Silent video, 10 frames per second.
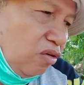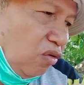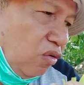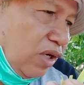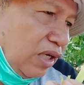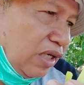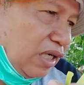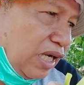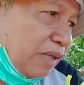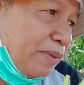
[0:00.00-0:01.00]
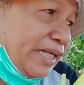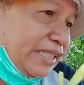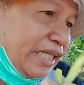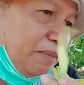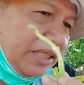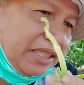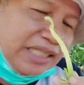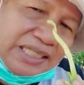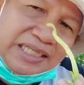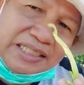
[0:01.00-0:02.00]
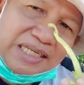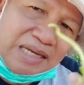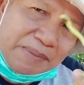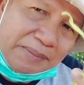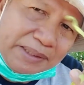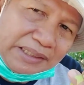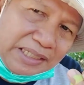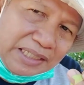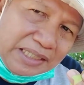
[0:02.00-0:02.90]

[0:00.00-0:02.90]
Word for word: uang anak pengantin biasanya kayak ini nah mandi-mandi